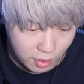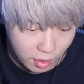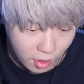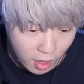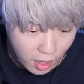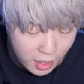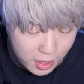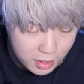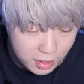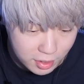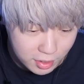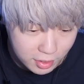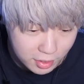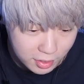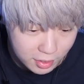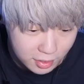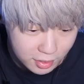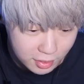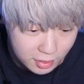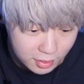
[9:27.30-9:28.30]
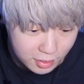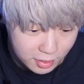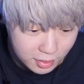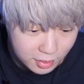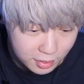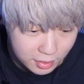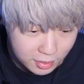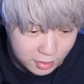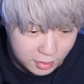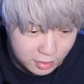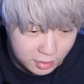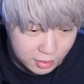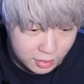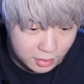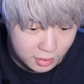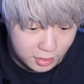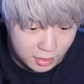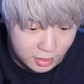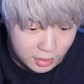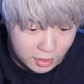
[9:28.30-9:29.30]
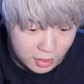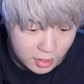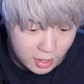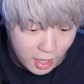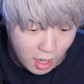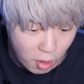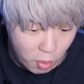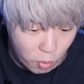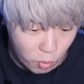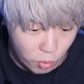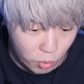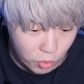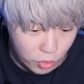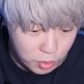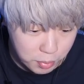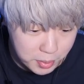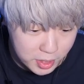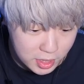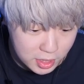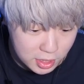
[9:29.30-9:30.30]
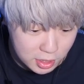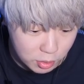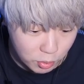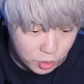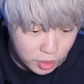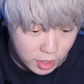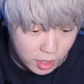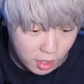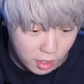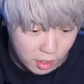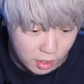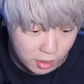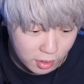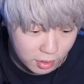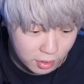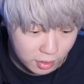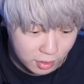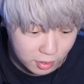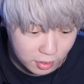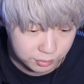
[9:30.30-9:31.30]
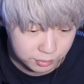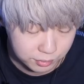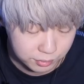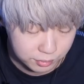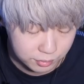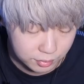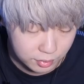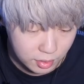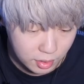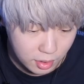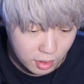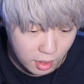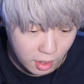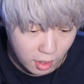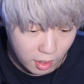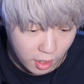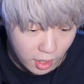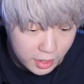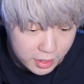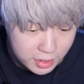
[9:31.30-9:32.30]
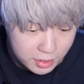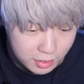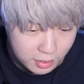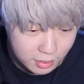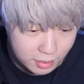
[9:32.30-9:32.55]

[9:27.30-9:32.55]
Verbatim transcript: はいいやオールビーひどいなはい